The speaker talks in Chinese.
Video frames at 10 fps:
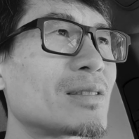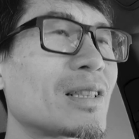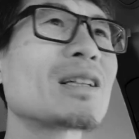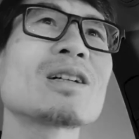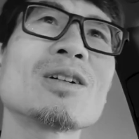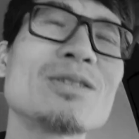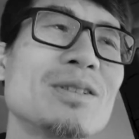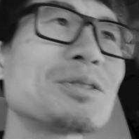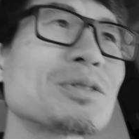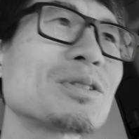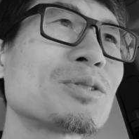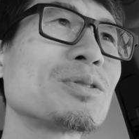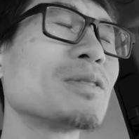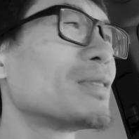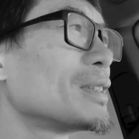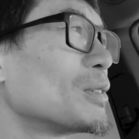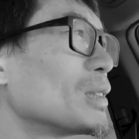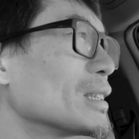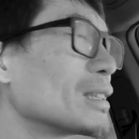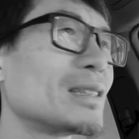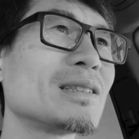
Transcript: 现在考虑的就是学费的问题。